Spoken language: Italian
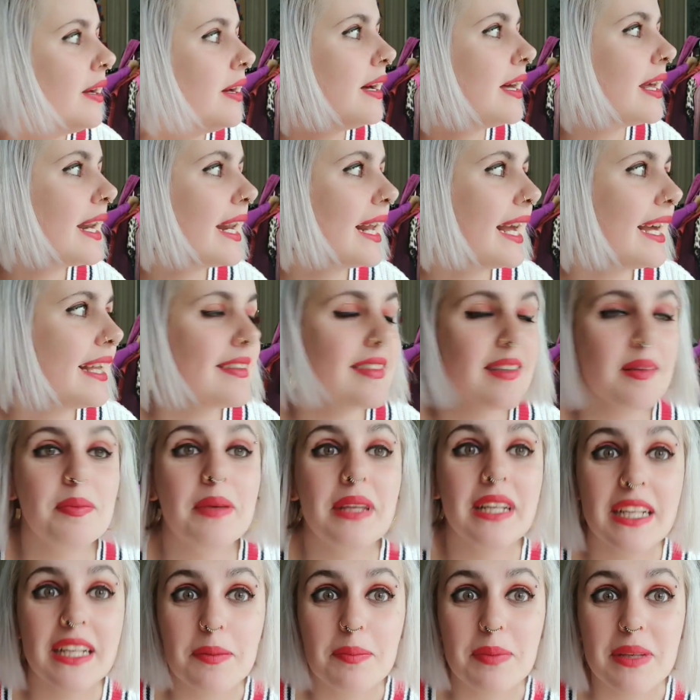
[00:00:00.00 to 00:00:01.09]
ragazza
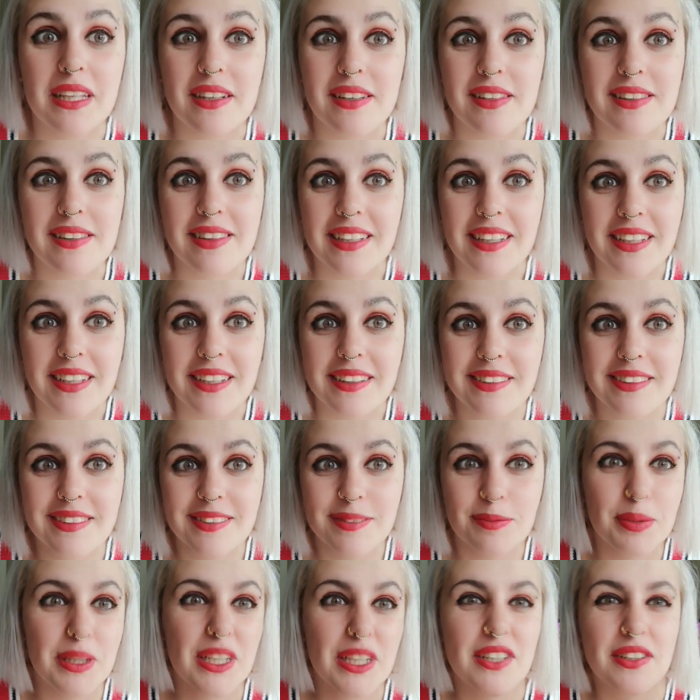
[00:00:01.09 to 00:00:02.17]
piena di piercing.
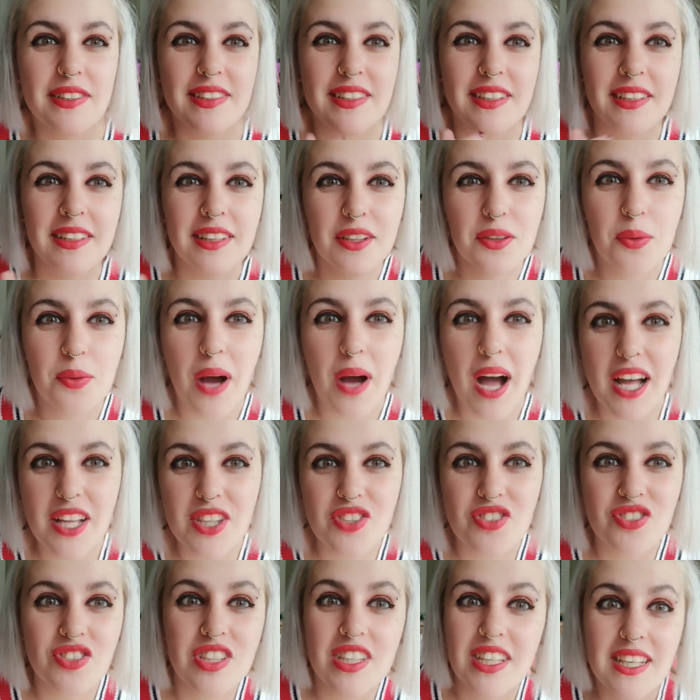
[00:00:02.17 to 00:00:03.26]
Piercing,
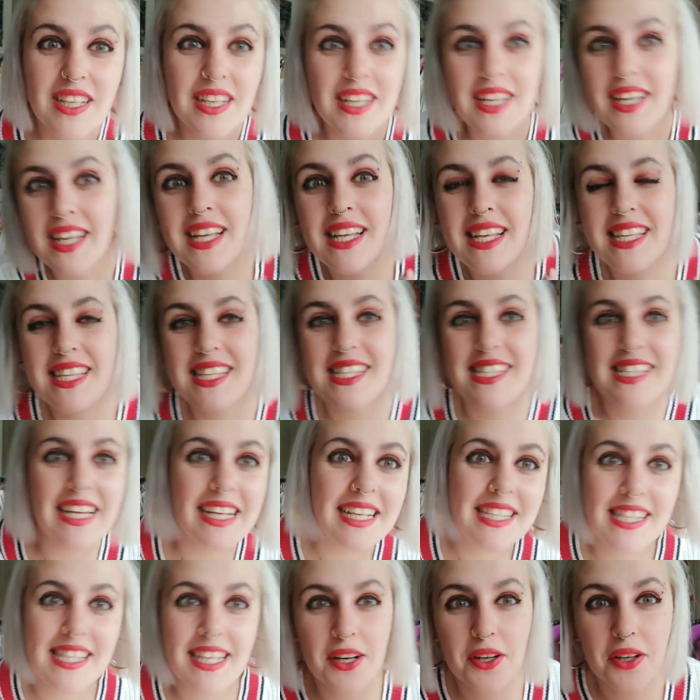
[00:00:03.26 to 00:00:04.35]
tatuaggi,
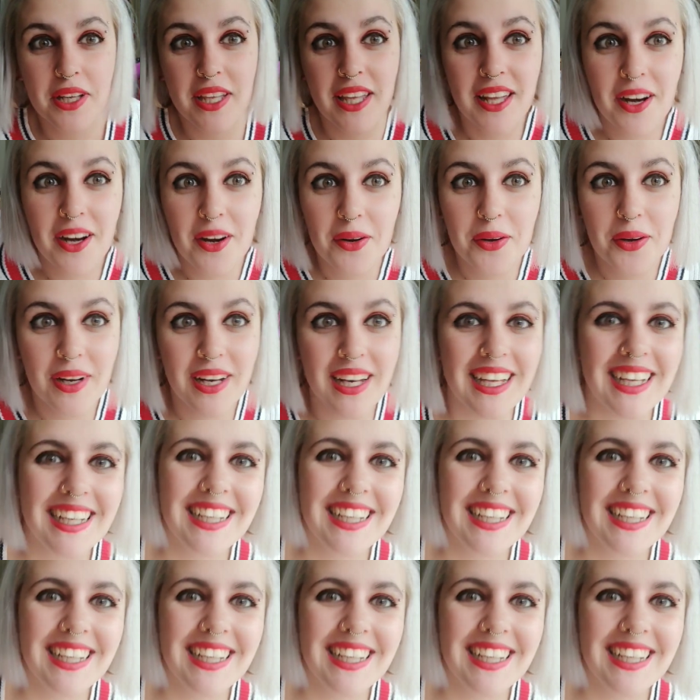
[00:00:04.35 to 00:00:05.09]
sex rock and roll.